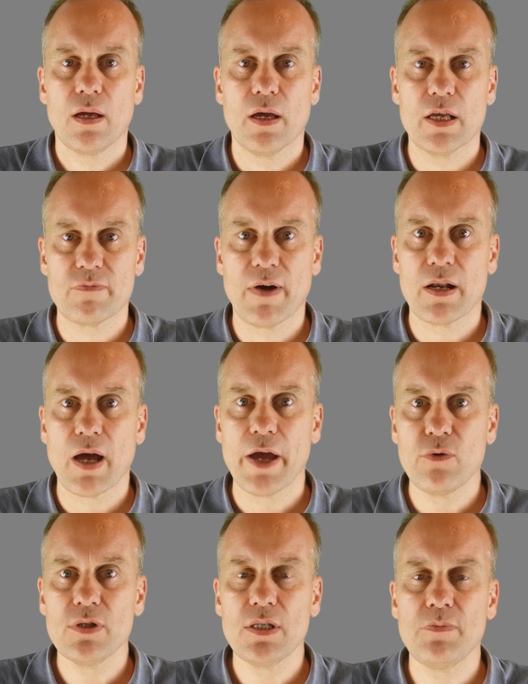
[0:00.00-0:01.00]
Es waren
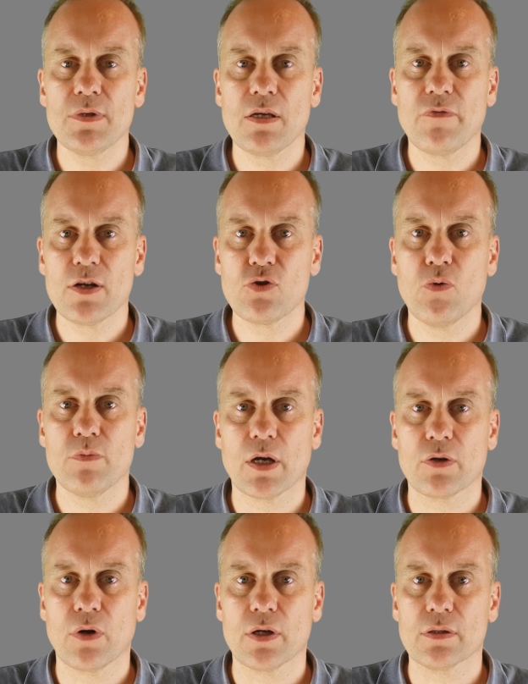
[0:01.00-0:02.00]
71
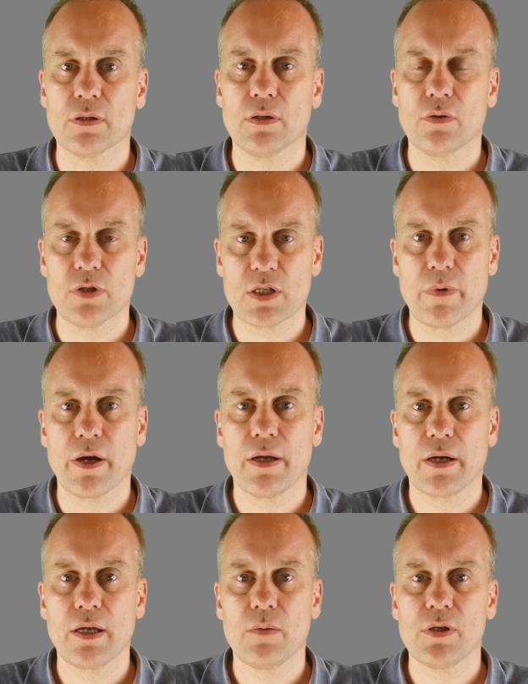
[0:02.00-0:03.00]
Phantomtatorte und zwei
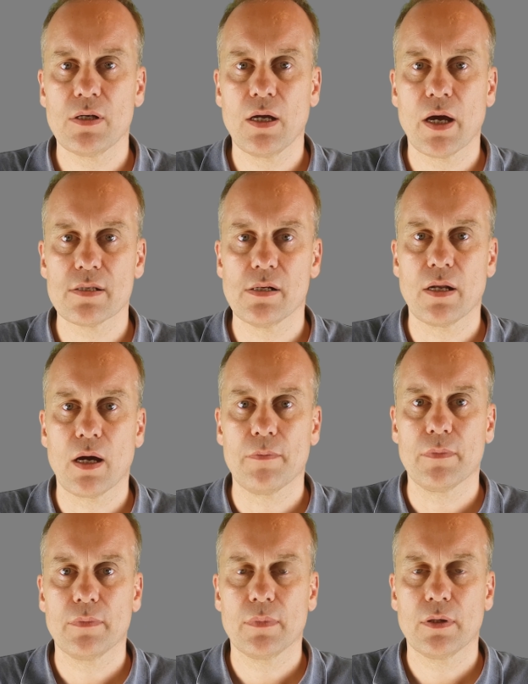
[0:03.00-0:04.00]
angebliche
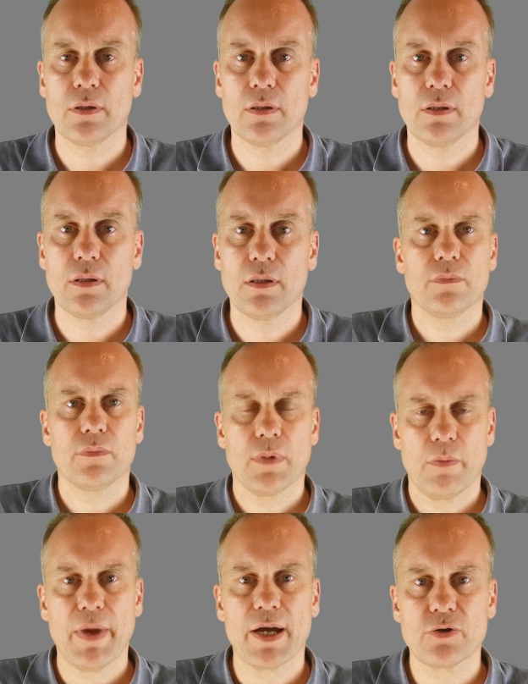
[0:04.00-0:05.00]
Geiselnahmen.
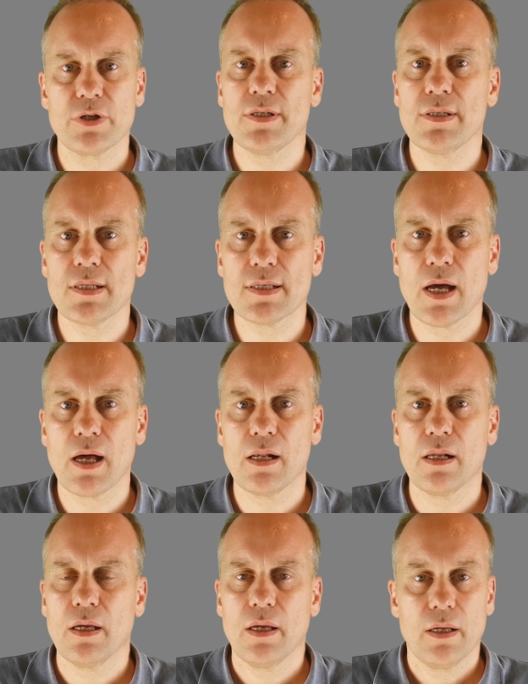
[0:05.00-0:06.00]
Merkt euch diese
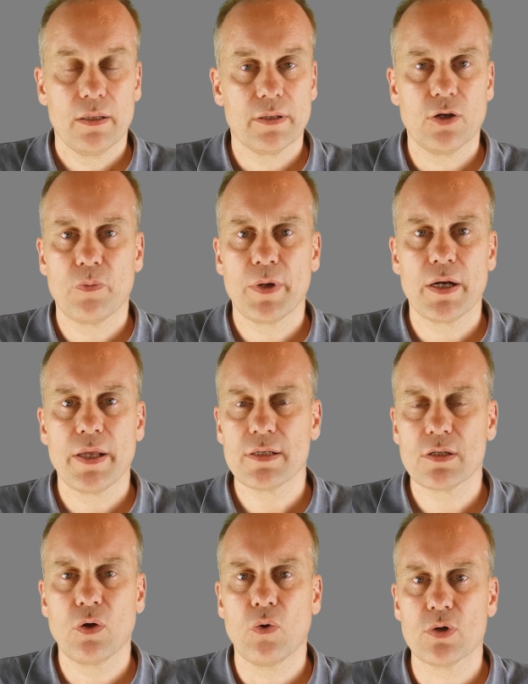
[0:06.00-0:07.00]
Zahl, denn auch bei der
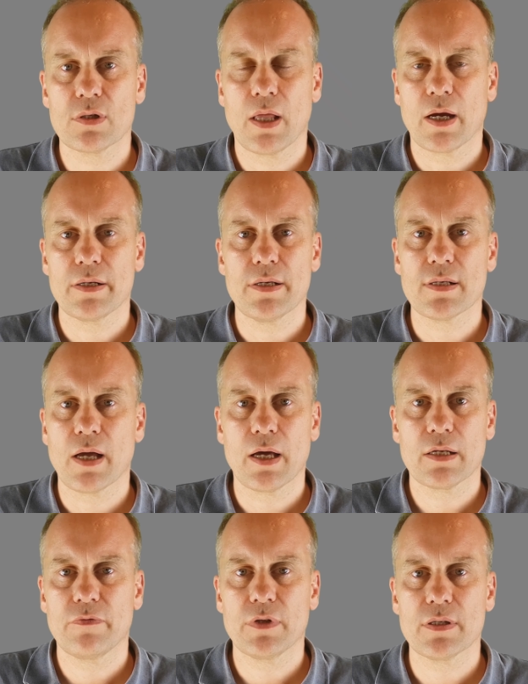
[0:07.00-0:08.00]
nächsten Großlage dieser
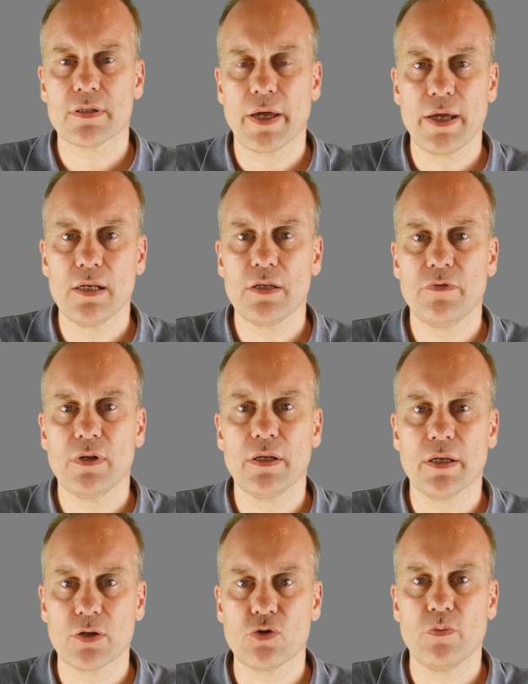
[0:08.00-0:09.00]
Art wird es ähnlich viele
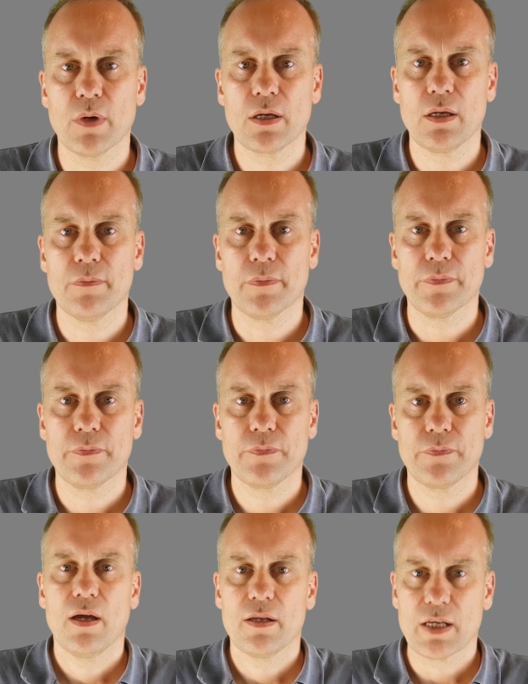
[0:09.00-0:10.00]
Irrtümer geben.
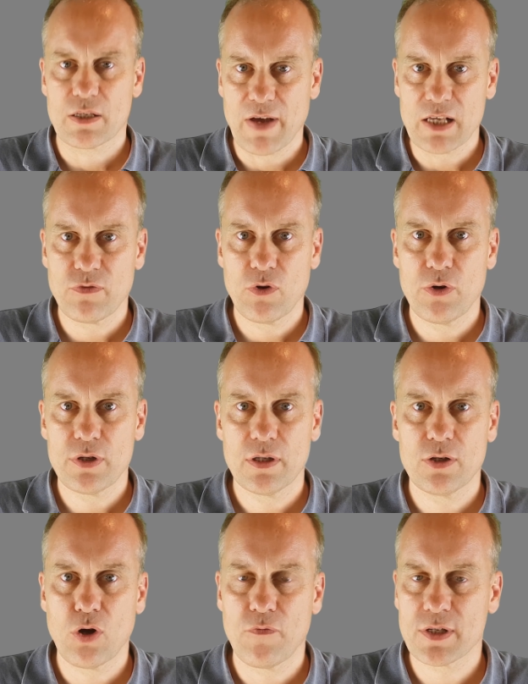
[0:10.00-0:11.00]
Das war's für heute.
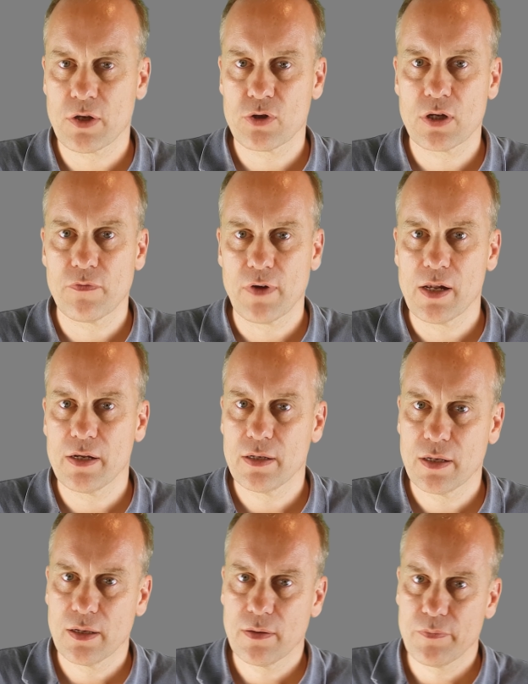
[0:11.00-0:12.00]
Ich hoffe, es hat euch gefallen.
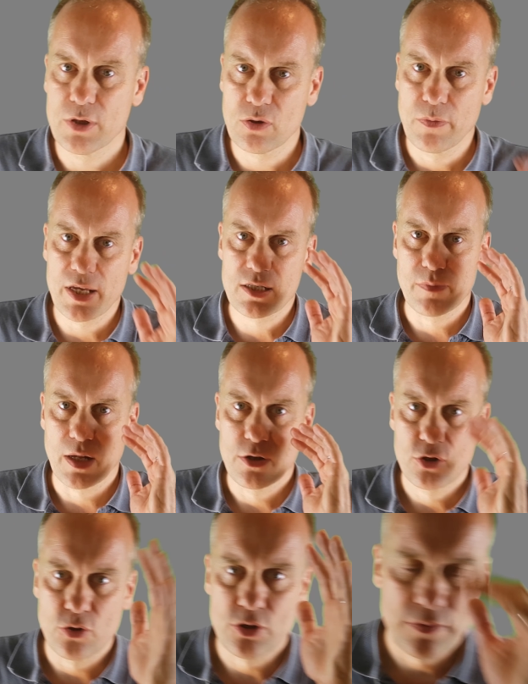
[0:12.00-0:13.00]
Bis zum nächsten Mal.
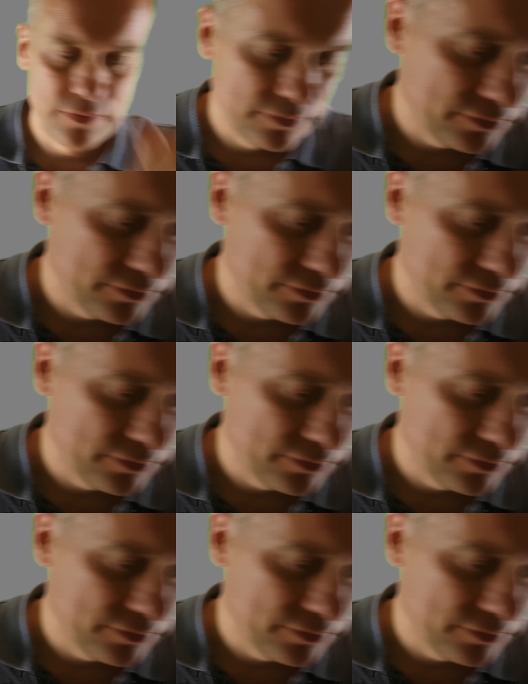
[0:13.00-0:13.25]
Tschüss.